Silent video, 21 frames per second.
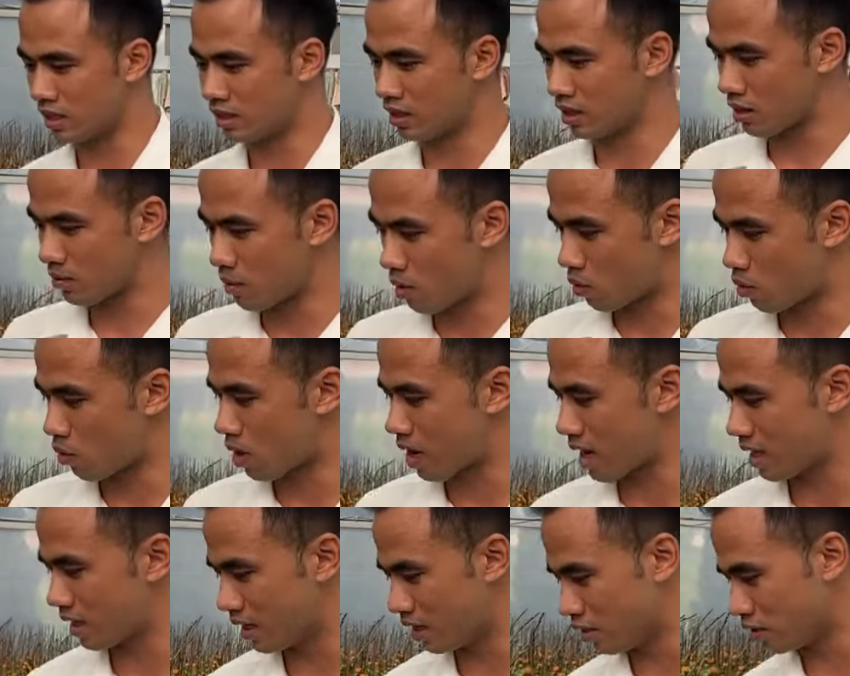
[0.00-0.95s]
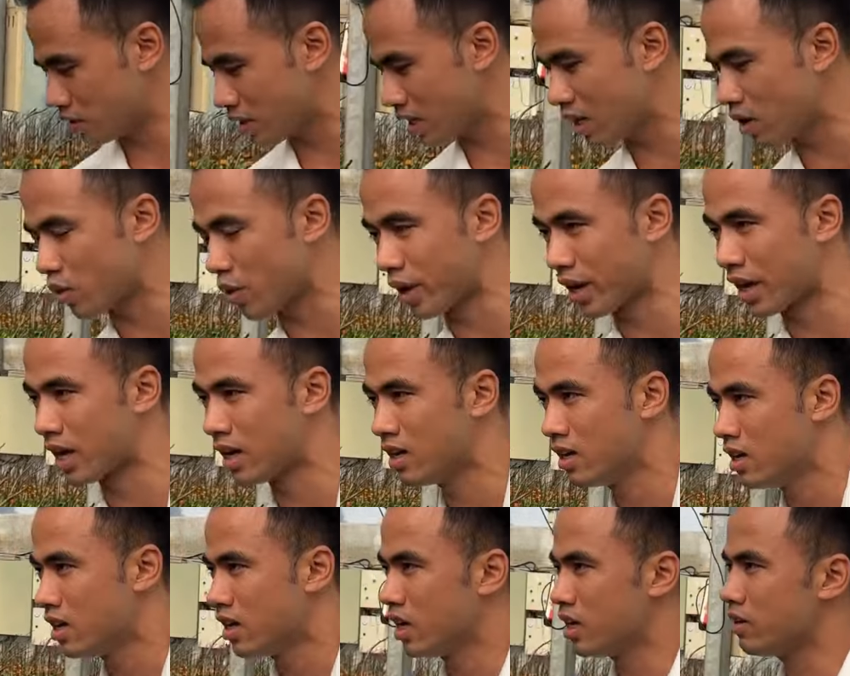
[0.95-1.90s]
là những cái bầu hoa đây nó rất là khỏe.
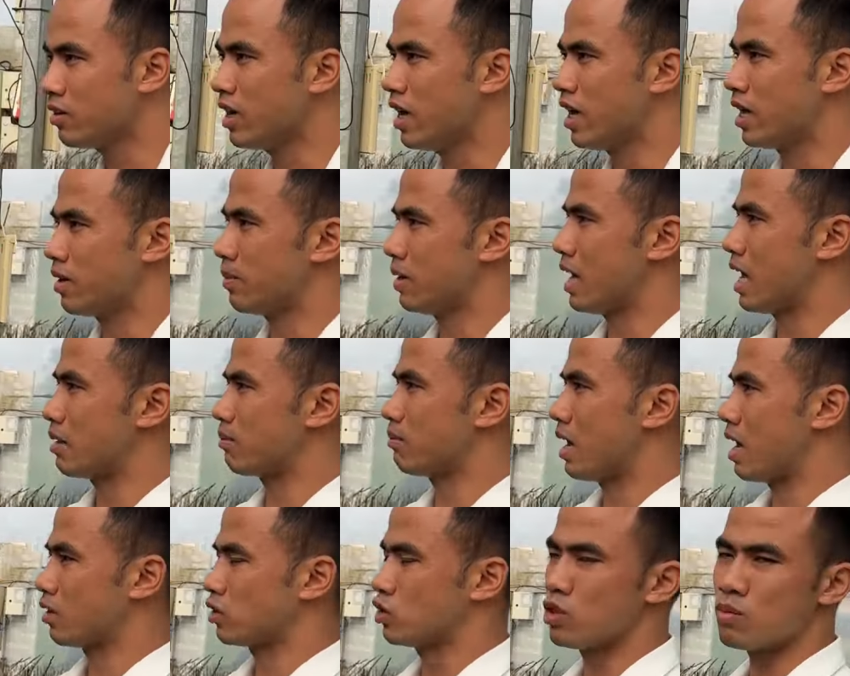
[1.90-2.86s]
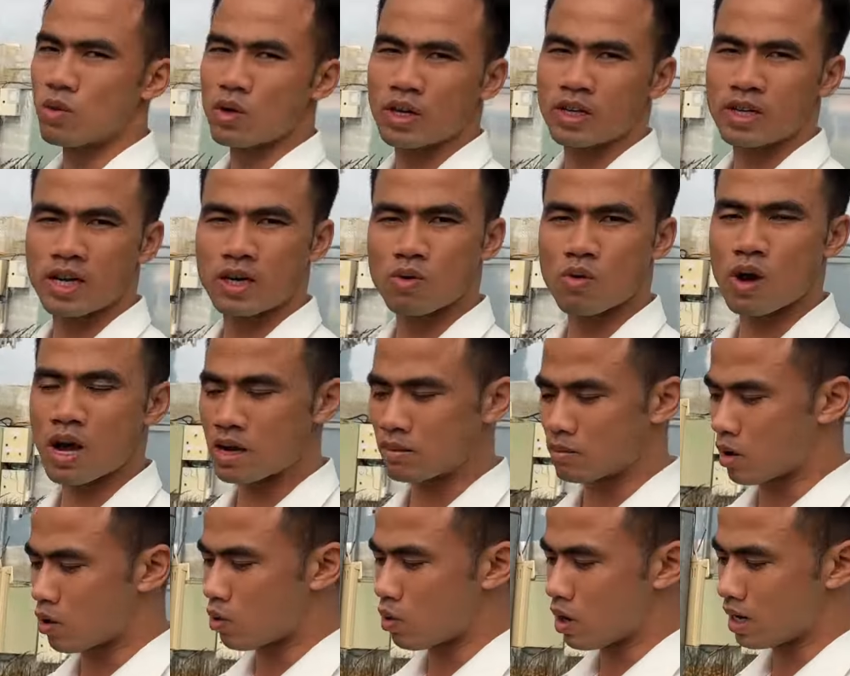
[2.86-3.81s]
Đấy, để mà đảm bảo cho một cái cây hoa,
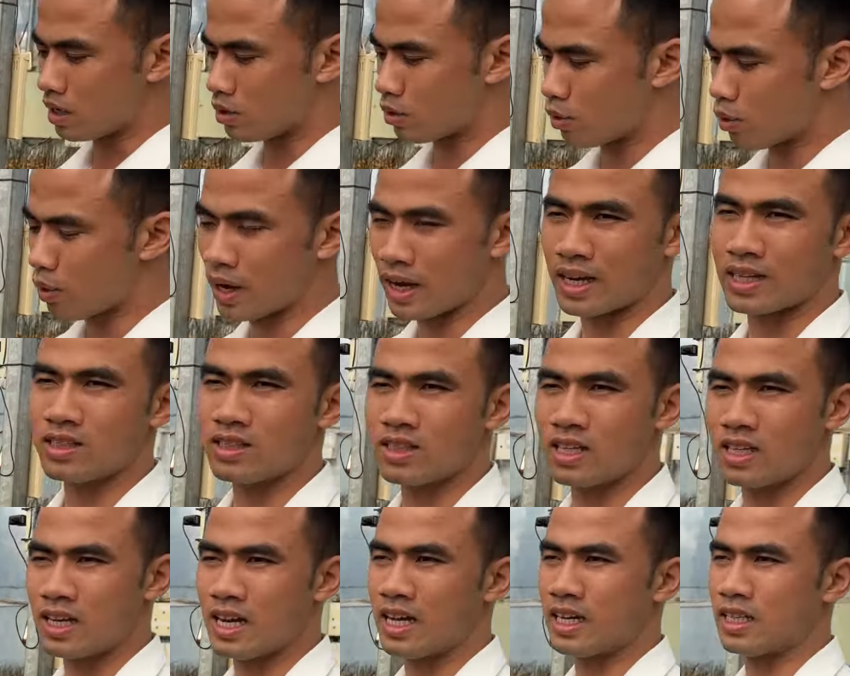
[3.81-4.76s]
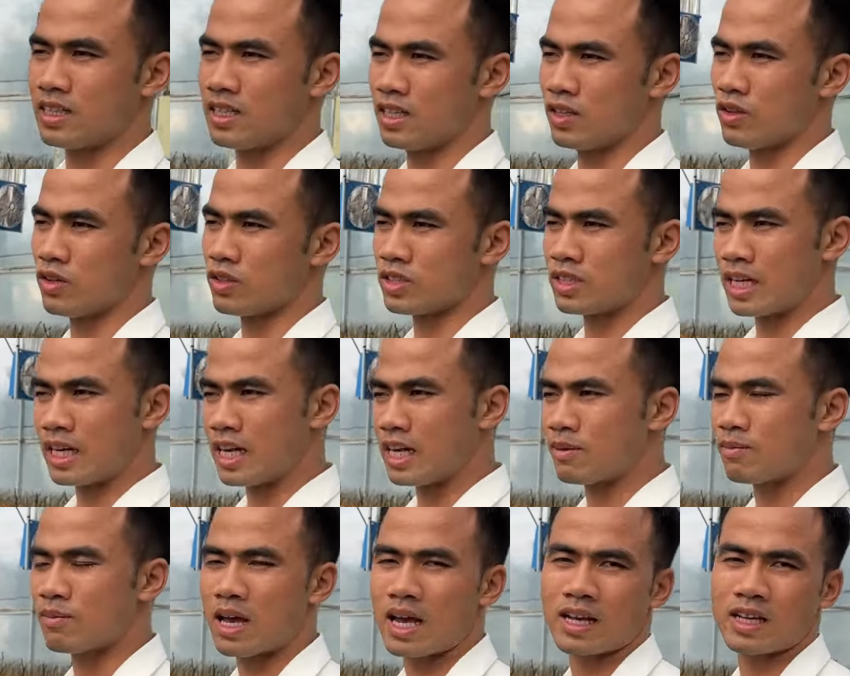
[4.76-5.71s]
bầu hoa nó khỏe như thế này thì nó sẽ
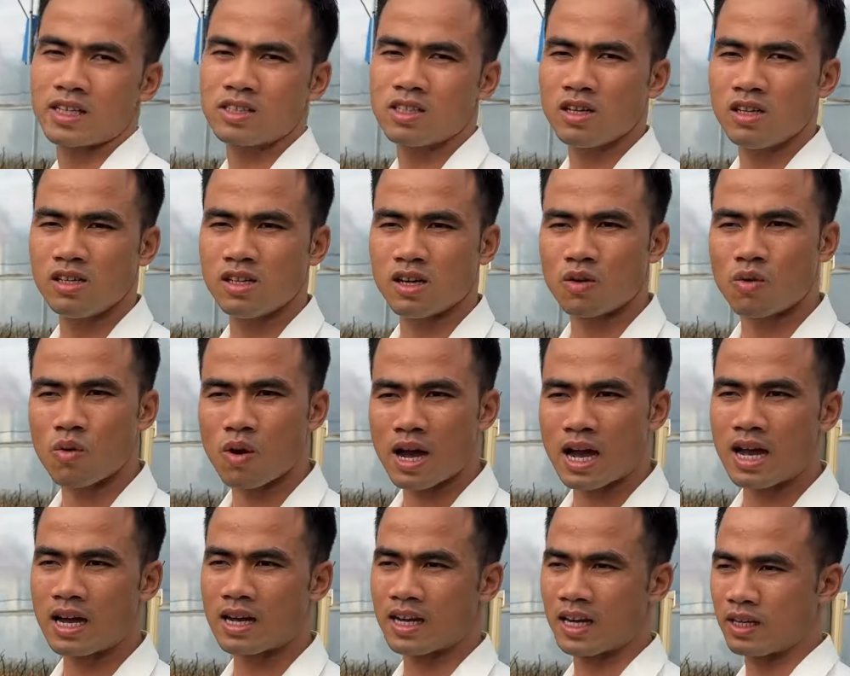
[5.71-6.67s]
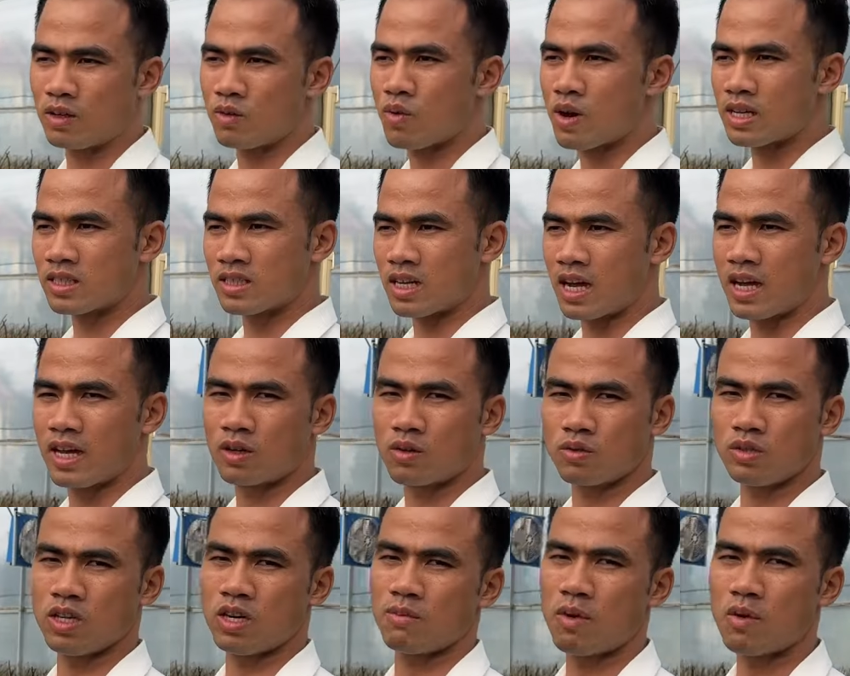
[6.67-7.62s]
đem lại cái chất lượng hoa, cánh hoa dày
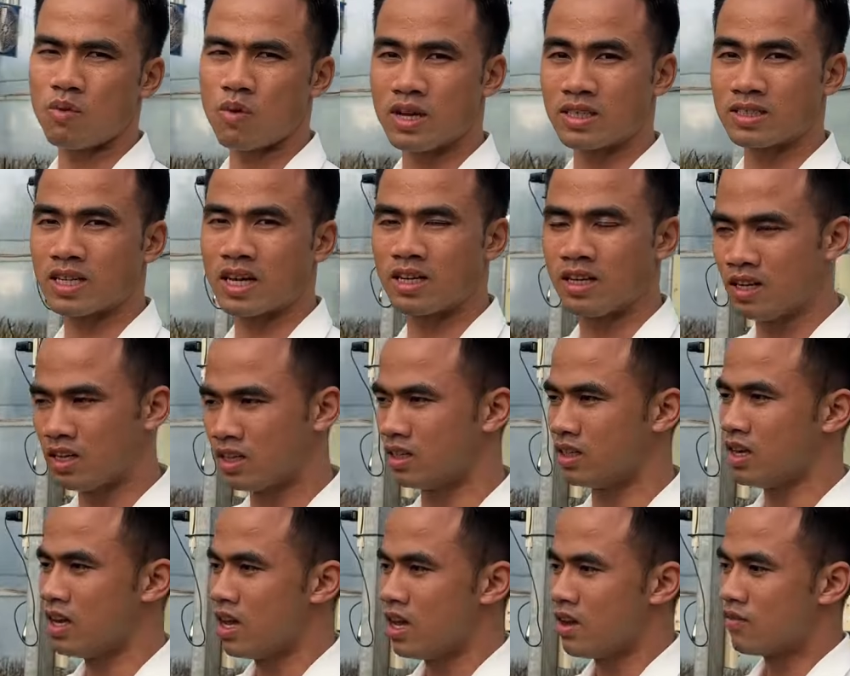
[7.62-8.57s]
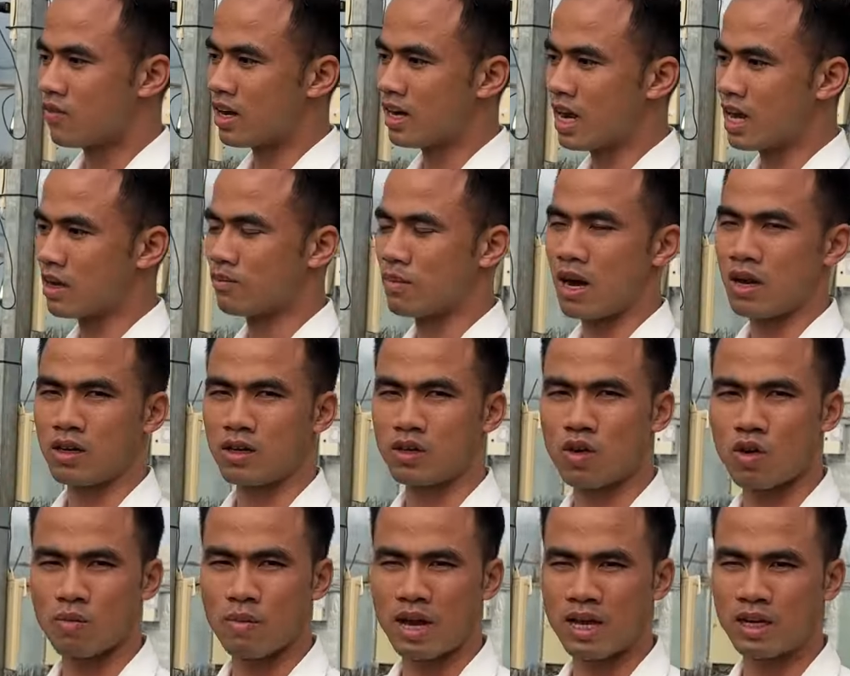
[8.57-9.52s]
cũng như là bông hoa dày hơn, và đảm bảo được
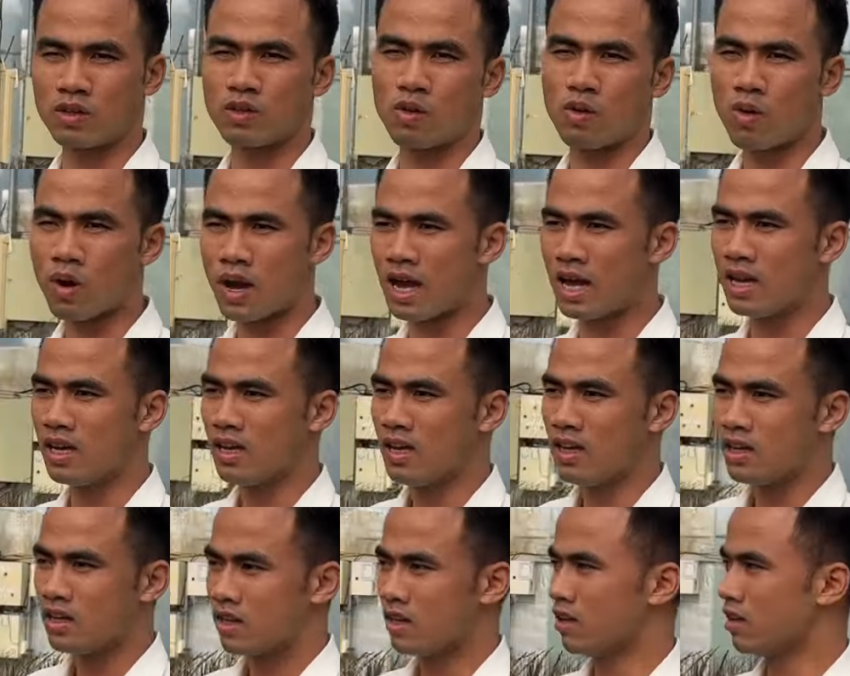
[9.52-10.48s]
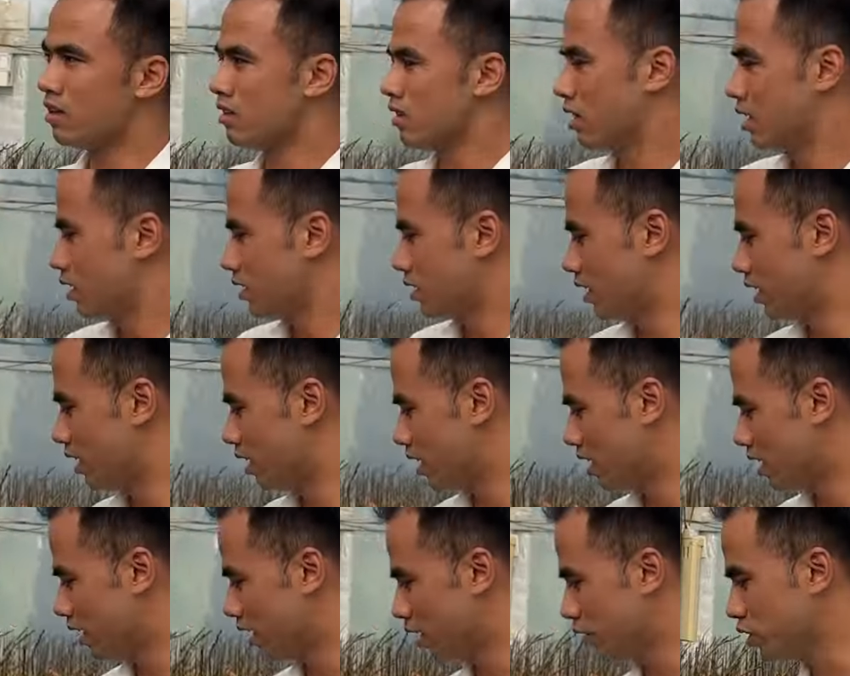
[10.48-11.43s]
độ bền của hoa. Đó.
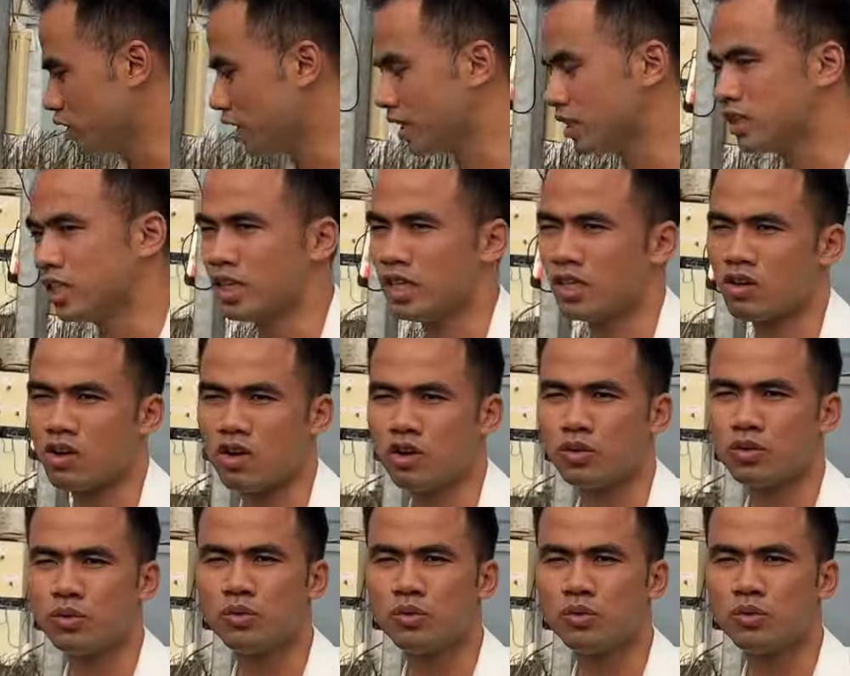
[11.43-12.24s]
Thì uh, nếu như anh chị có